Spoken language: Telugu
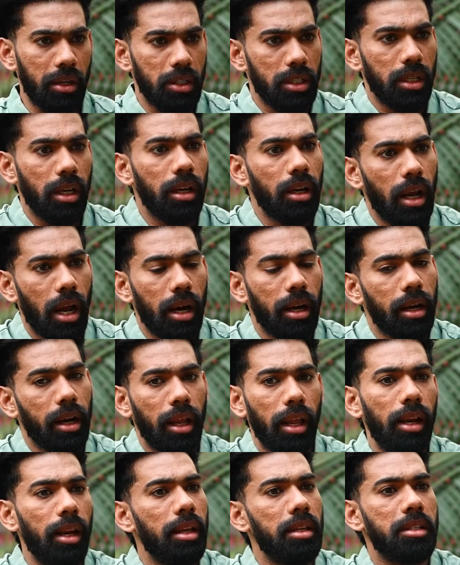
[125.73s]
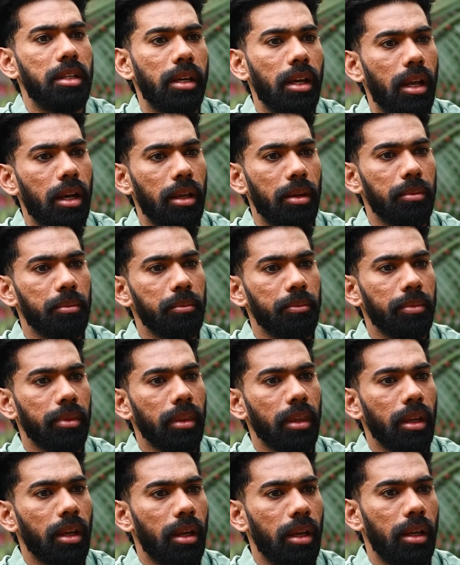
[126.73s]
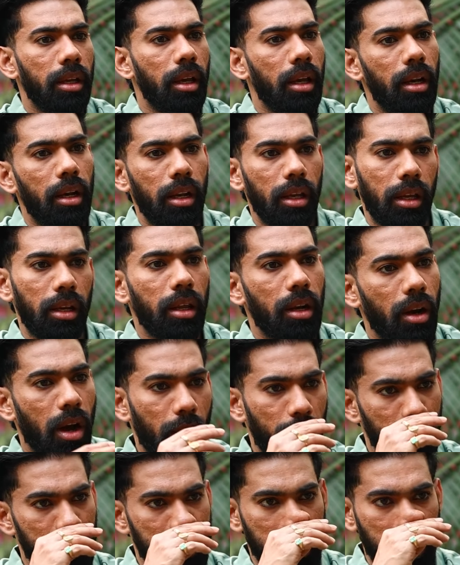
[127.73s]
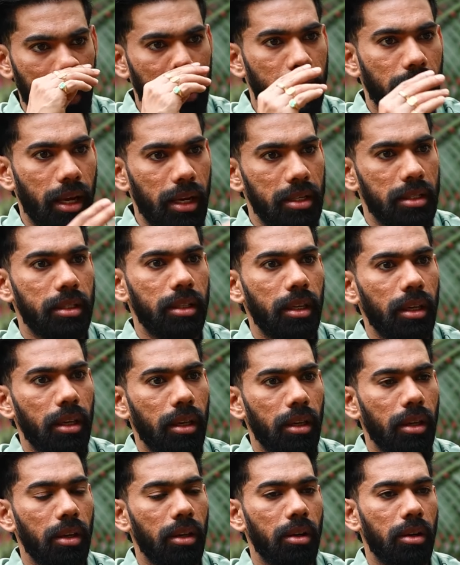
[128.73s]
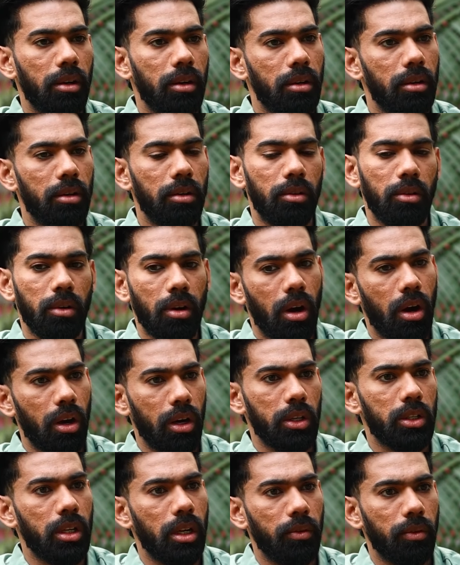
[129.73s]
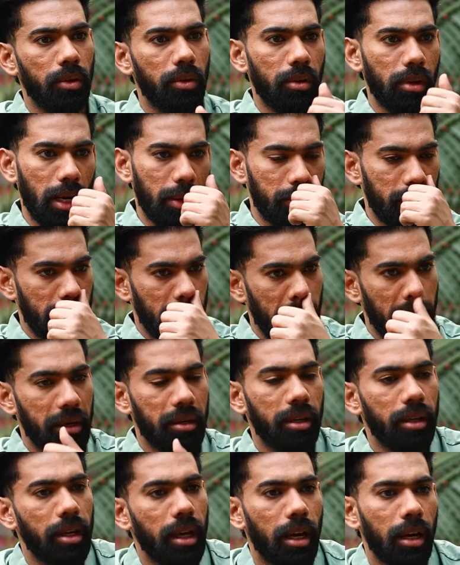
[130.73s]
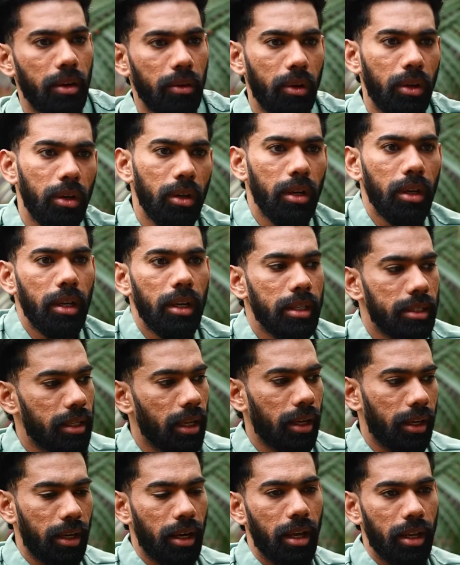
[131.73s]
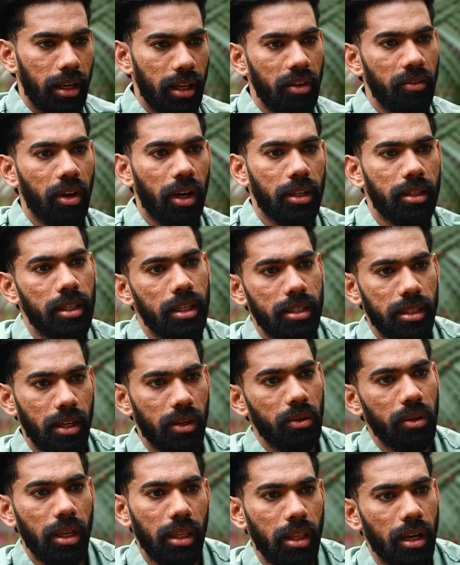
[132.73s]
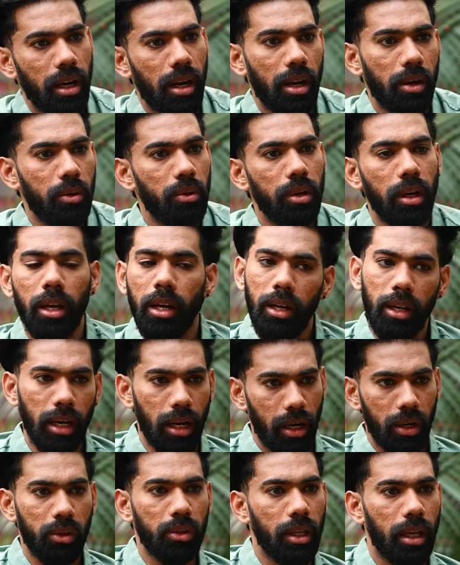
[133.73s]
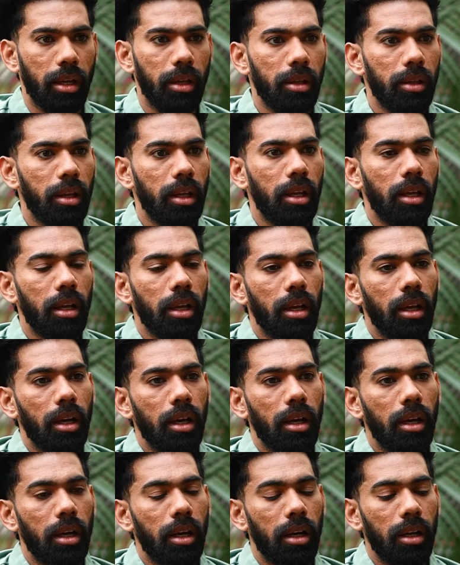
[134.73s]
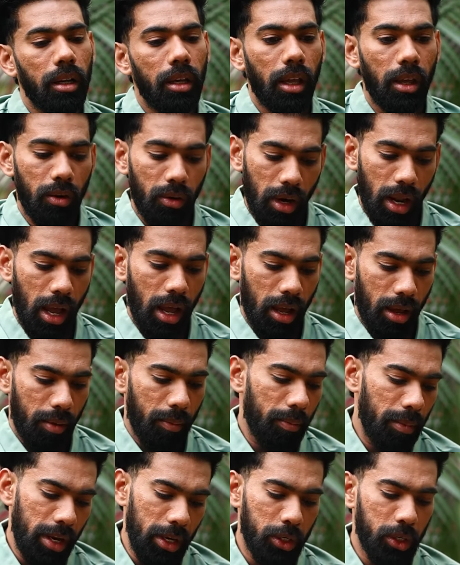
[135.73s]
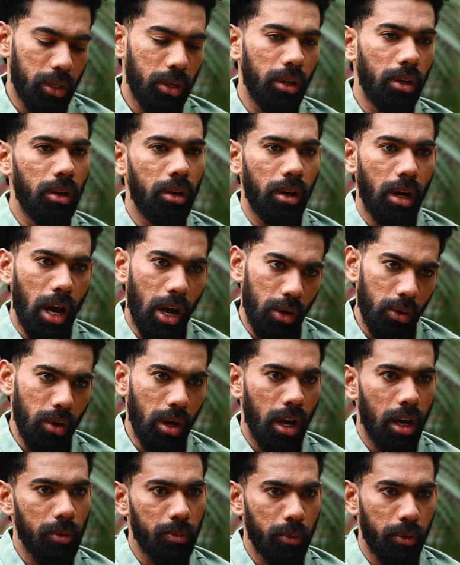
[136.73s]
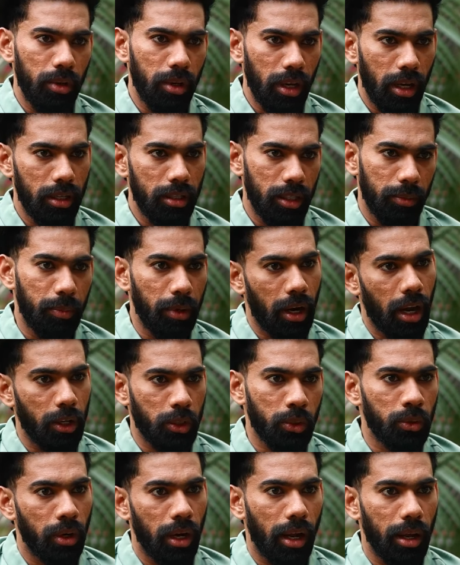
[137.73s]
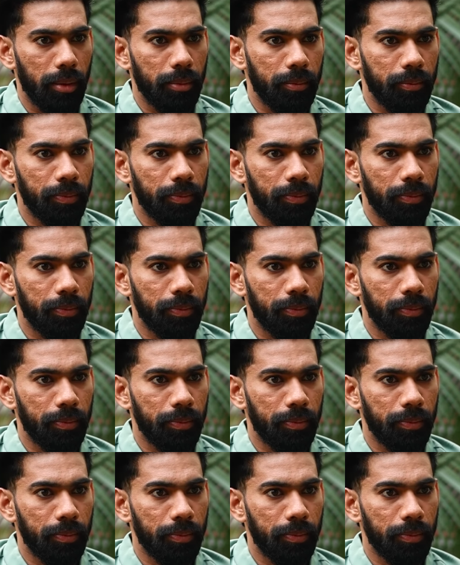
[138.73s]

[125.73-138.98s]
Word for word: ఆర్టిస్ట్గా నా ట్రయల్ నేను చేయాలి వెళ్ళి నేను ఆఫీస్కి వెళ్ళి కలిసి ఒక ఆడిషన్ ఇవ్వడం లేకపోతే డైరెక్టర్ని కలడం సార్ ఇట్లా ఈ వర్క్ చేశాను ఏదైనా నాకు ఉంటే నేను అడుగుతా నేను నా లిస్ట్లో హను ఆర్పూడి అని చెప్పి రాసుకున్నా